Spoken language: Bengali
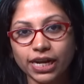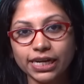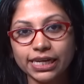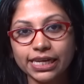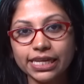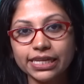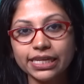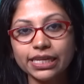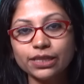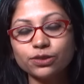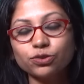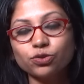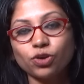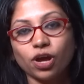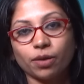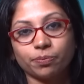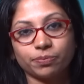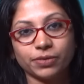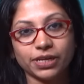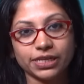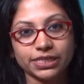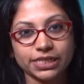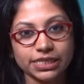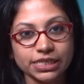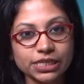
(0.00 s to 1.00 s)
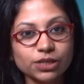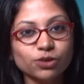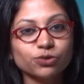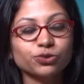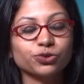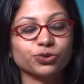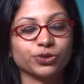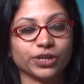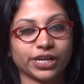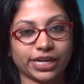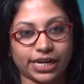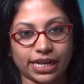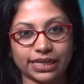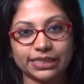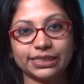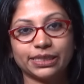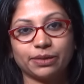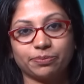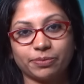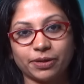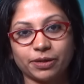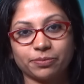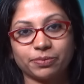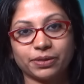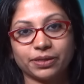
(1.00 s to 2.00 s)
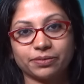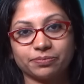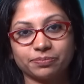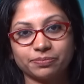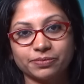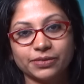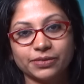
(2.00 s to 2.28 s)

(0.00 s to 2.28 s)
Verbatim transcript: আনলেই কিন্তু আপনি এটি নিয়ন্ত্রণে রাখতে পারবেন